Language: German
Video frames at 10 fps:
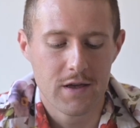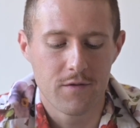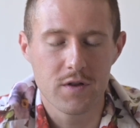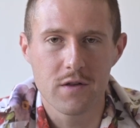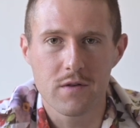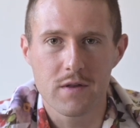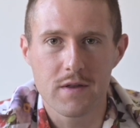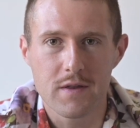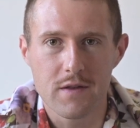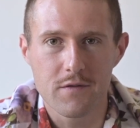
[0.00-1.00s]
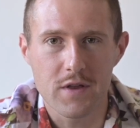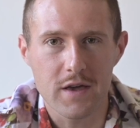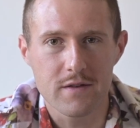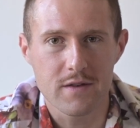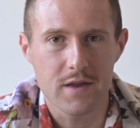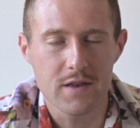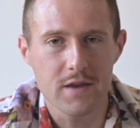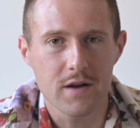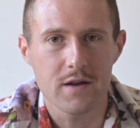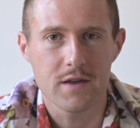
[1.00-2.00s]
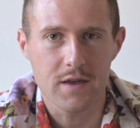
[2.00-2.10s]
Ich finde vielleicht den hier